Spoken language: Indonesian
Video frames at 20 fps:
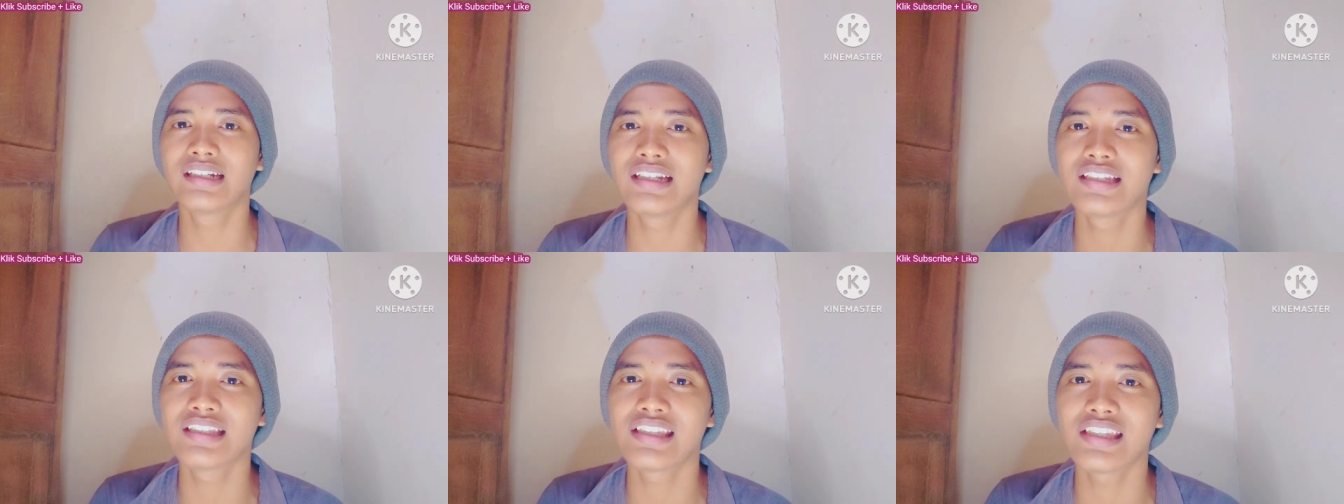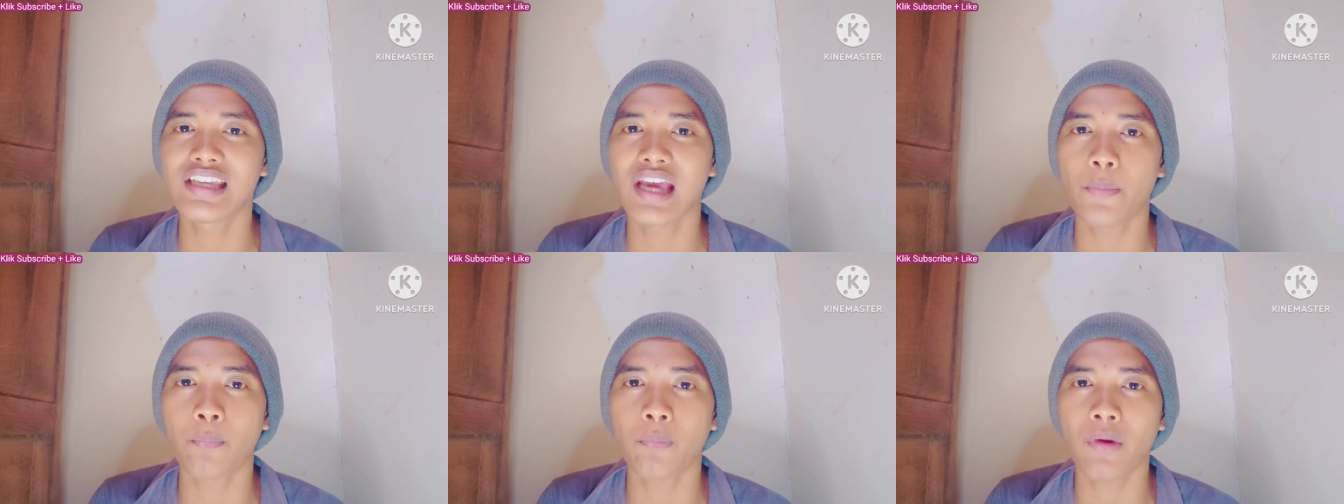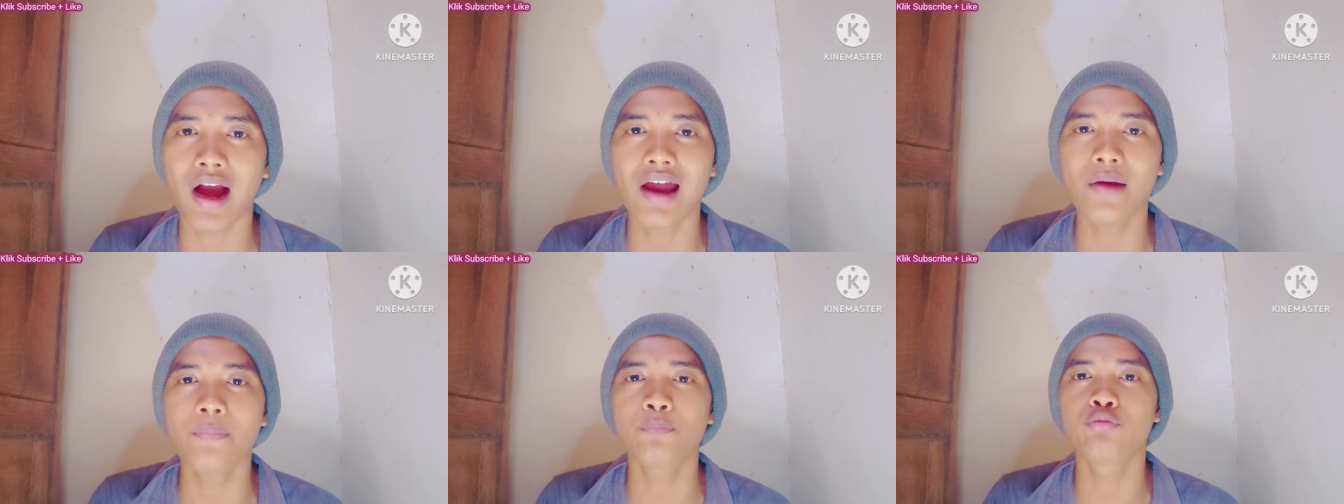
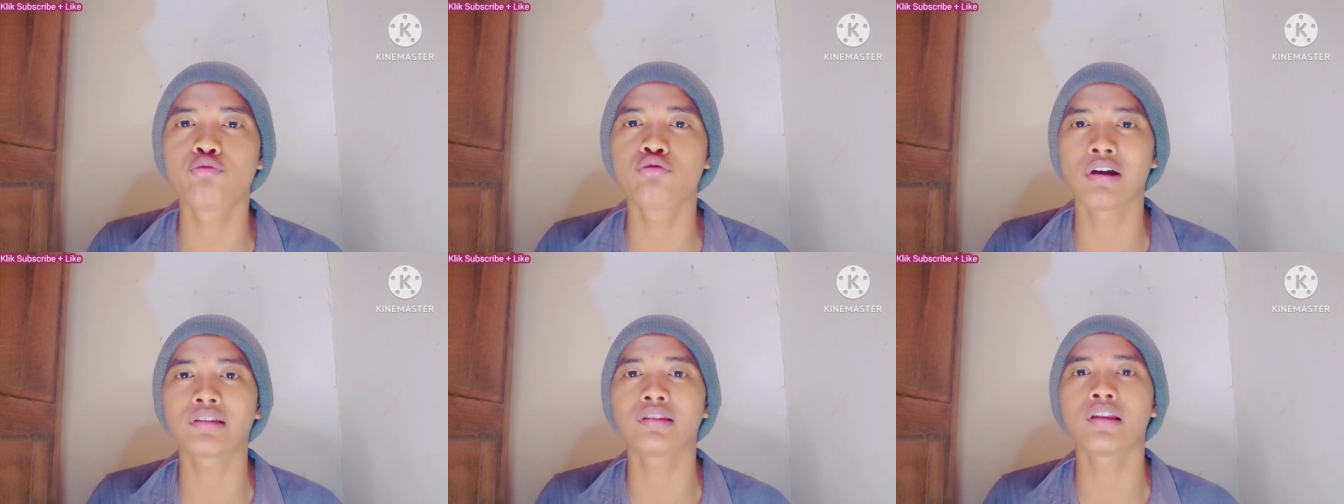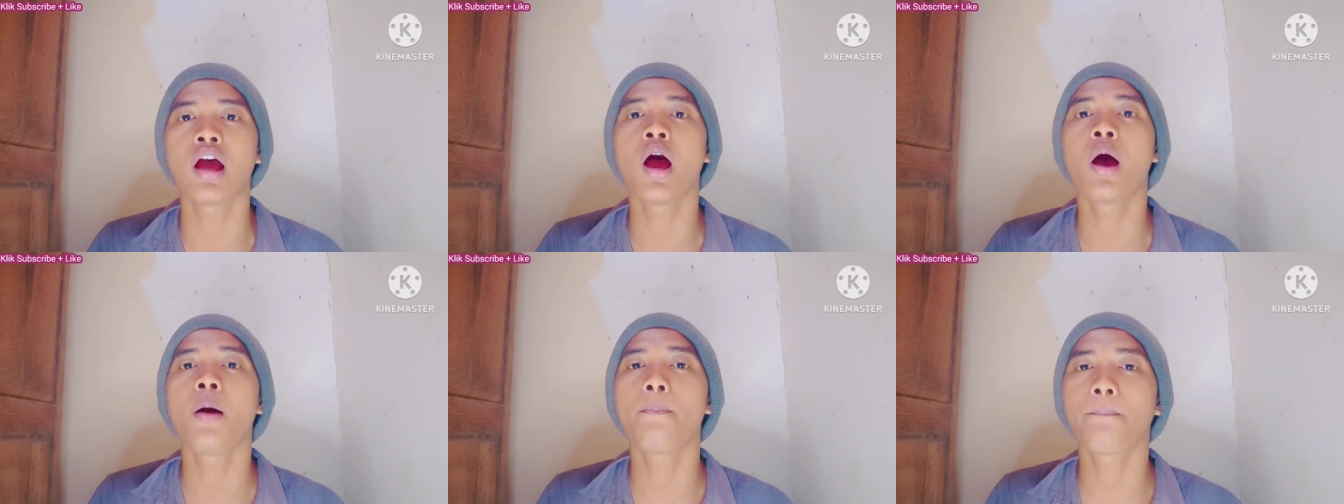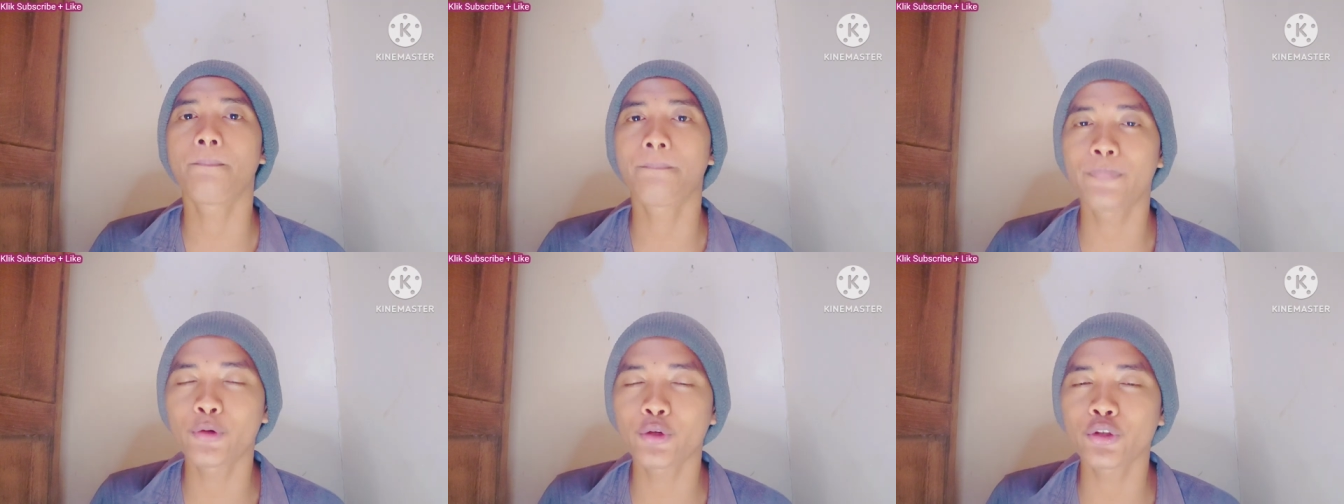disiapkan buat
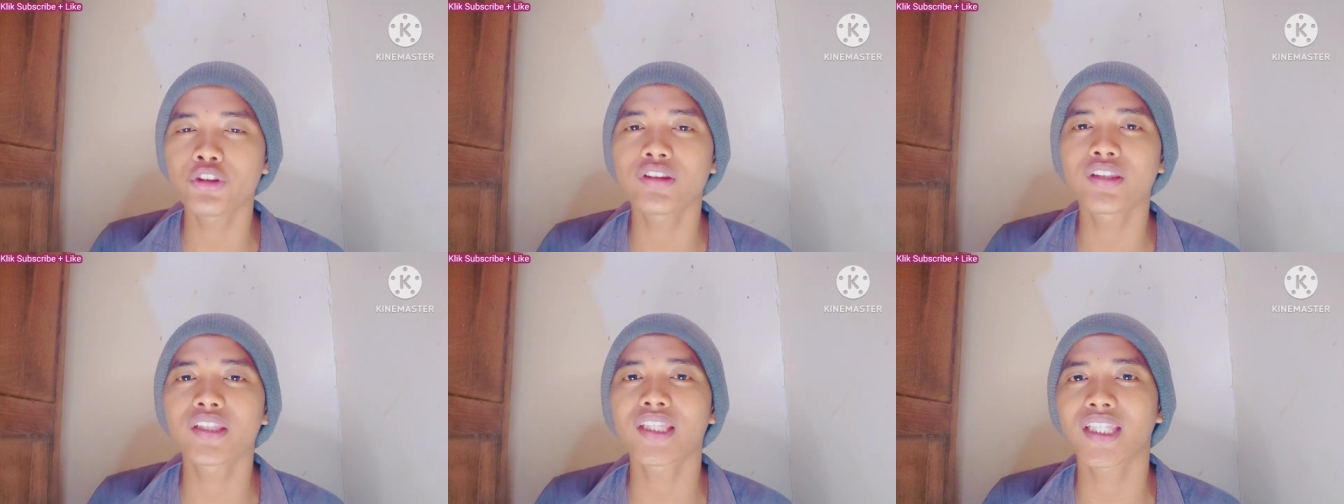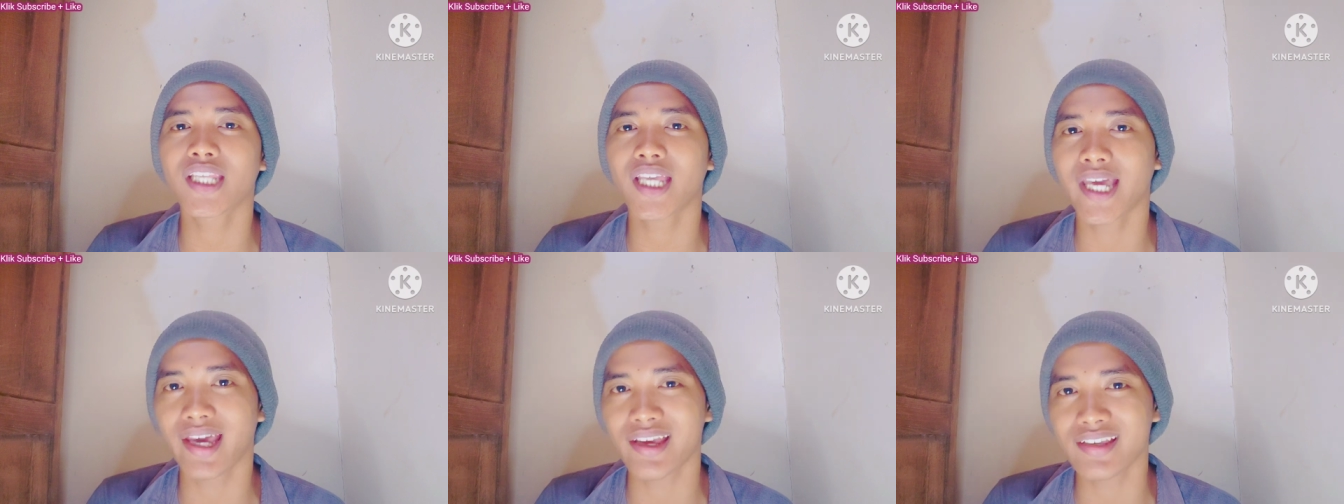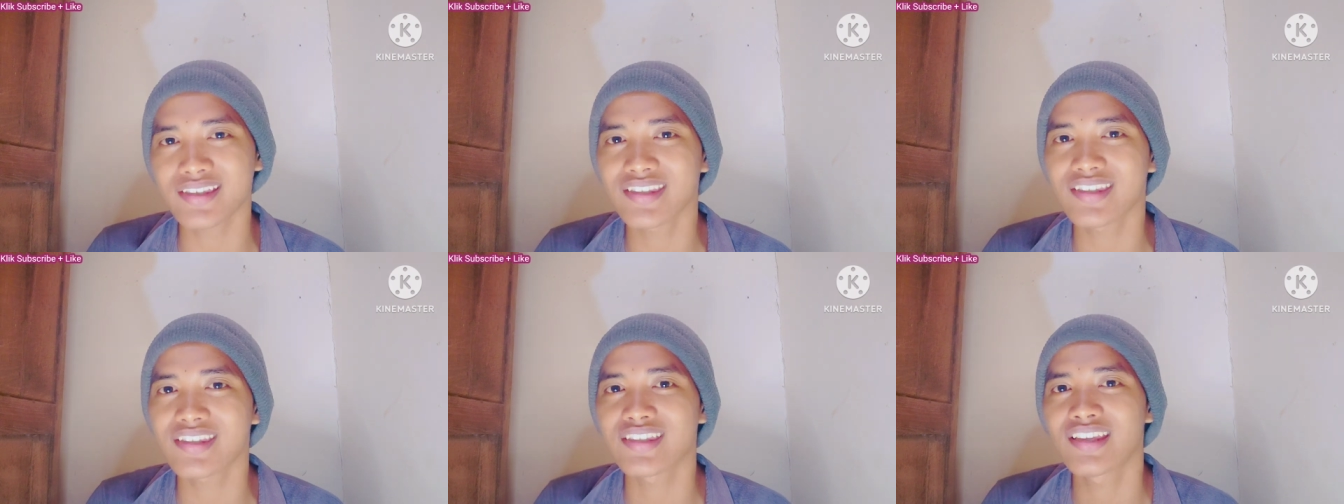
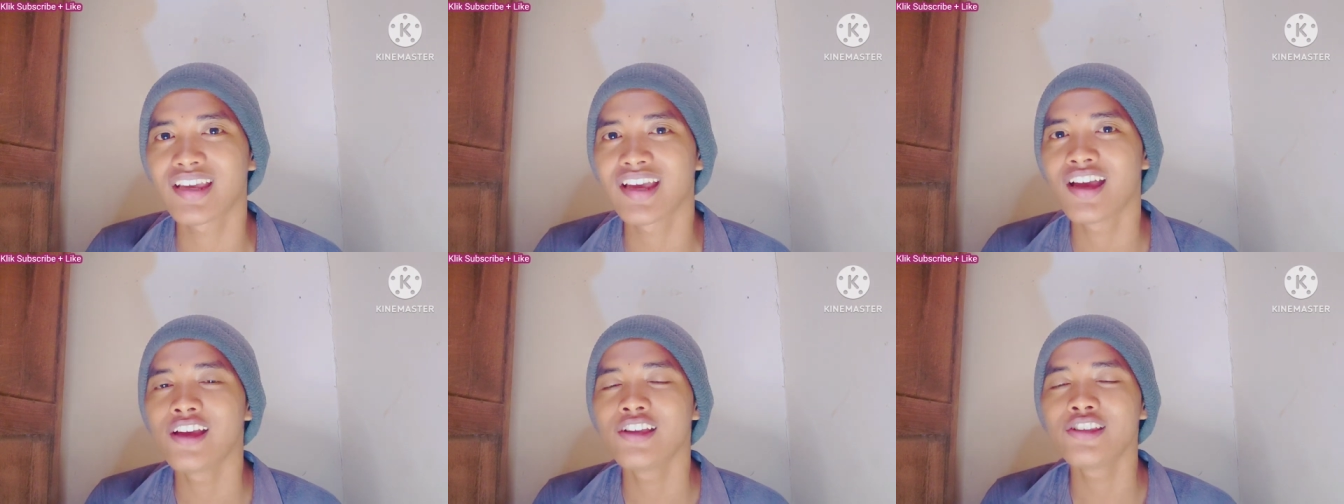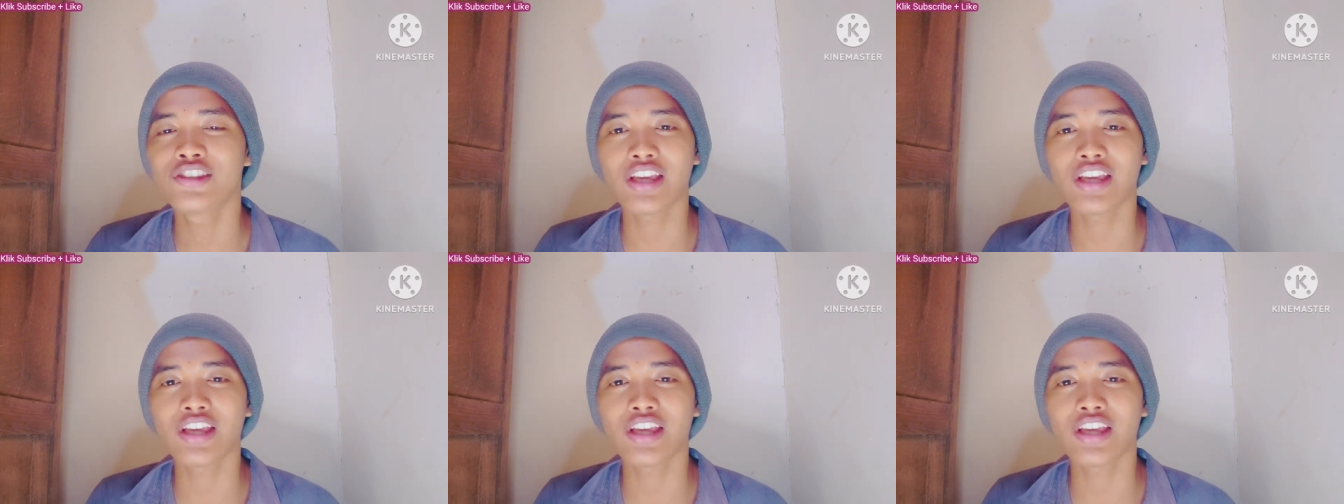podcast.